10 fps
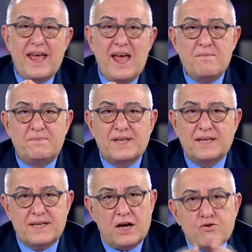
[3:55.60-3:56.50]
hem
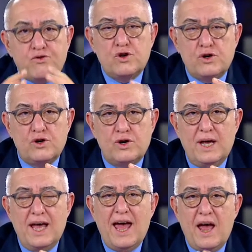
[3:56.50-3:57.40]
tasarrufu
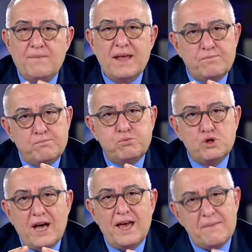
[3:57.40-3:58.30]
hem de
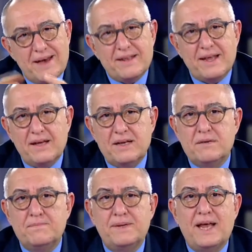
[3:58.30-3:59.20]
buna hemen
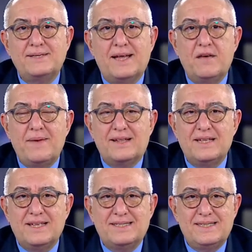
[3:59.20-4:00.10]
e, bireysel emeklilik